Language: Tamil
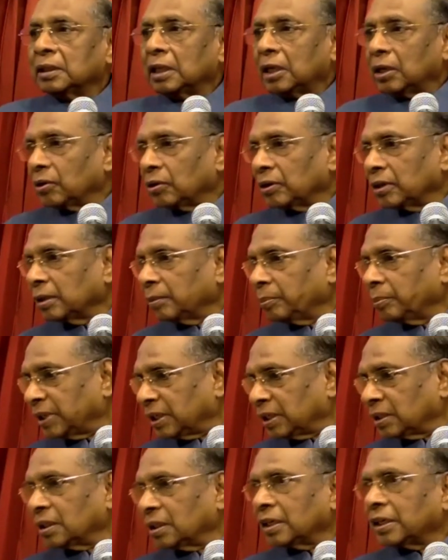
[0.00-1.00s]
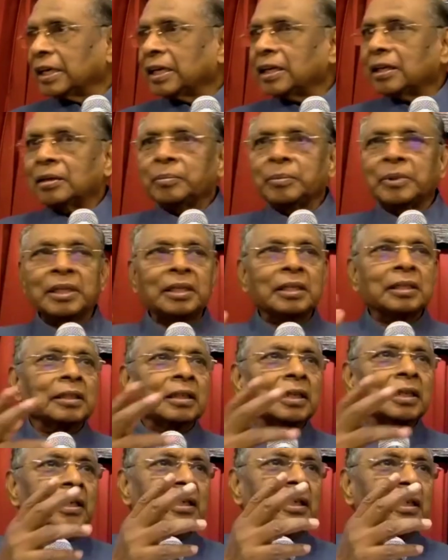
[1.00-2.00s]
யாரும் இங்கே பக்கத்தில் கேட்குற மாதிரி
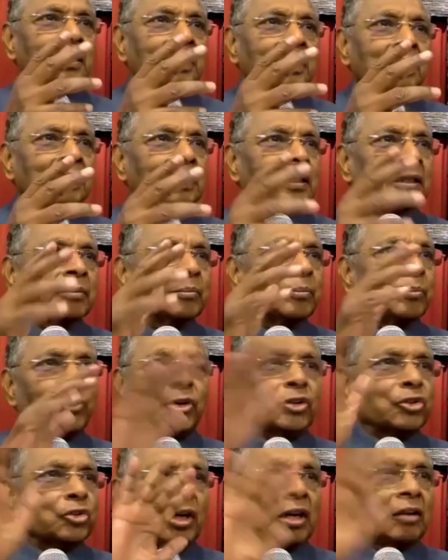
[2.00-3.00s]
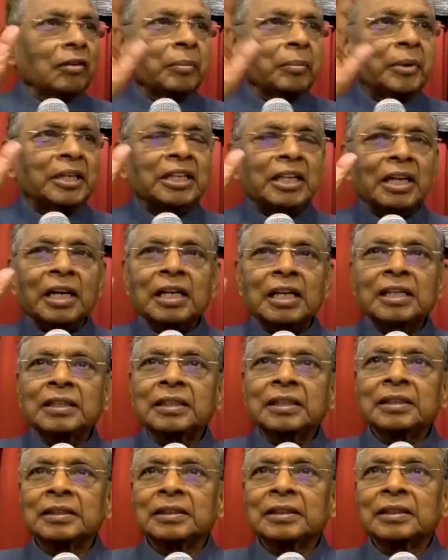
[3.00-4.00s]
இருக்கு என்ன பொய் சொல்லவே மாட்டார்ல
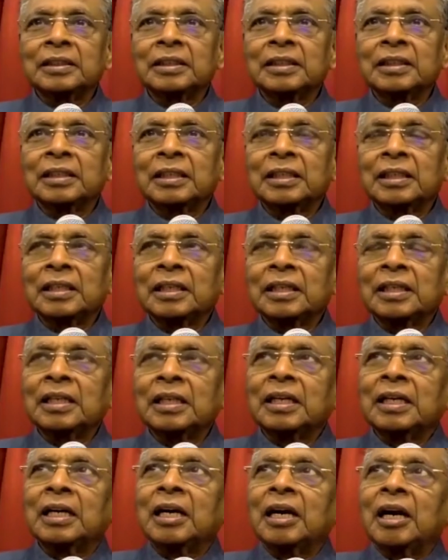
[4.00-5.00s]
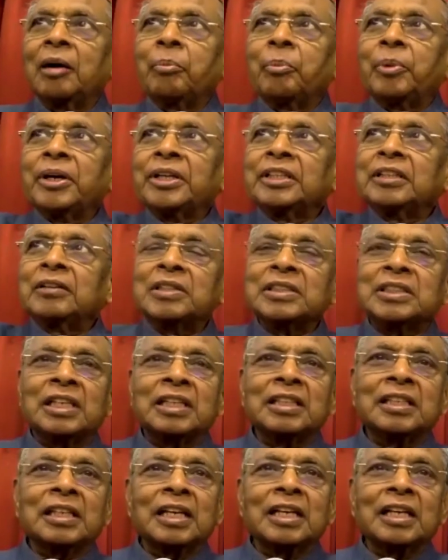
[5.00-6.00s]
அப்போ இந்த
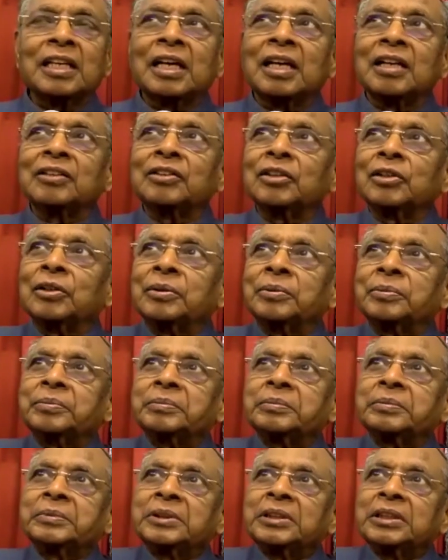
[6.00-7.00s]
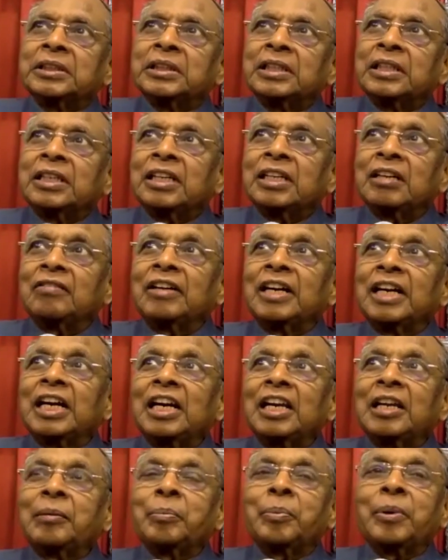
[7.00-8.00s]
வசனத்துக்கு என்ன அர்த்தம்
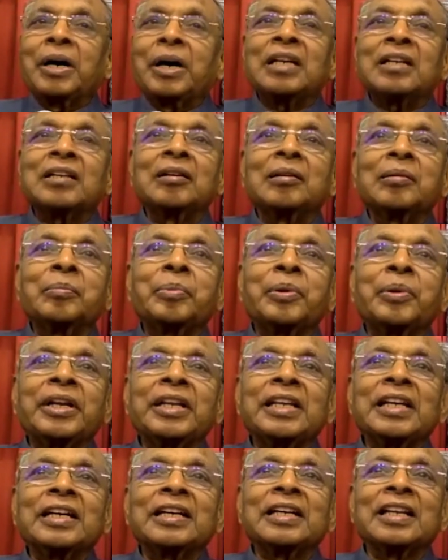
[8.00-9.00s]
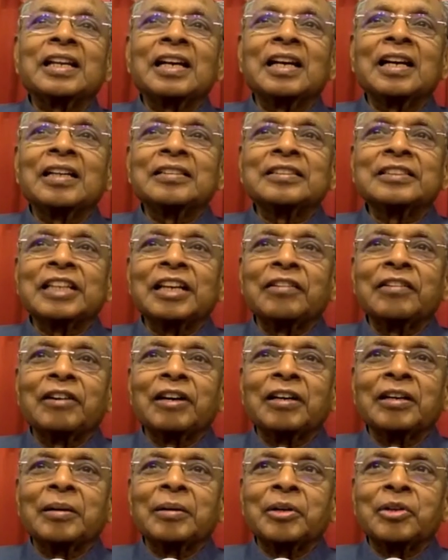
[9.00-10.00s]
இவைகளை பார்க்கலும் பெரிய கிரிகளை
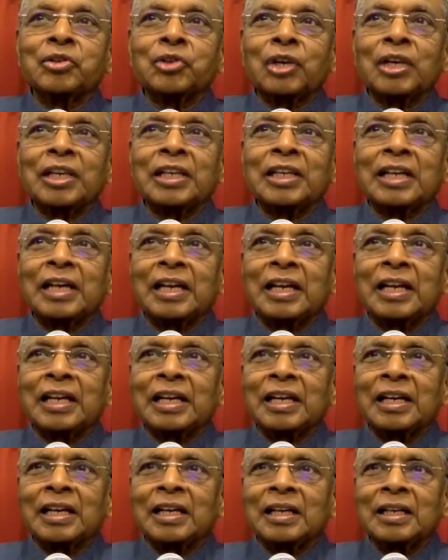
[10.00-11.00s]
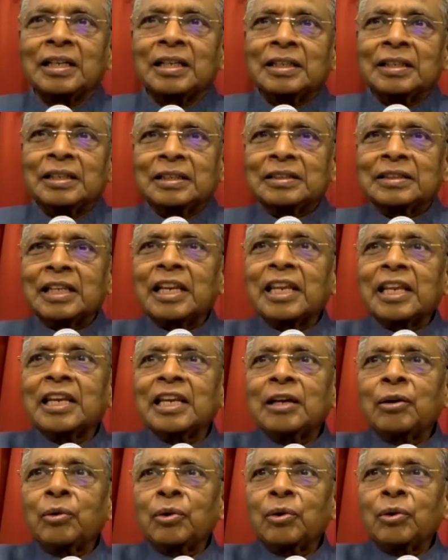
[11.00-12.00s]
செய்வான் அப்படின்னு சொல்லியிருக்காரு சரி
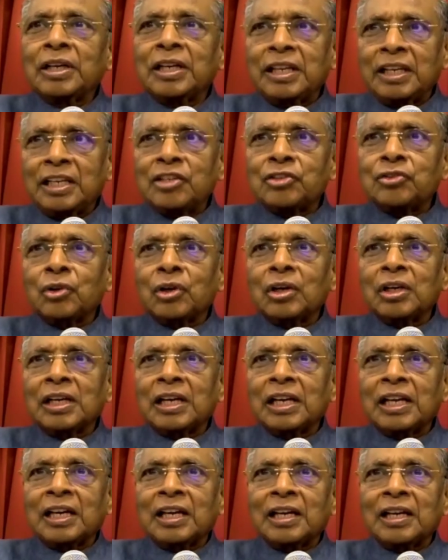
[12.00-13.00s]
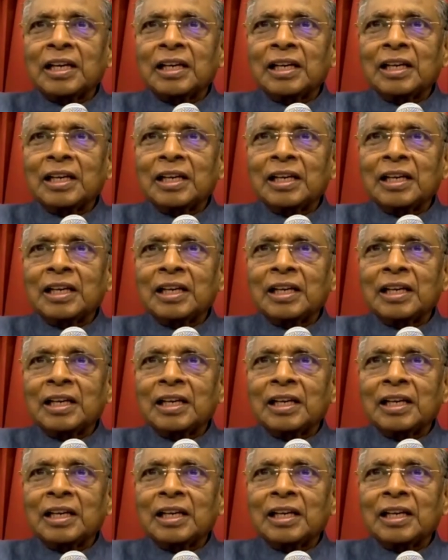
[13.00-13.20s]
என்ன ஒரு கிரியை சொல்லுங்களேன்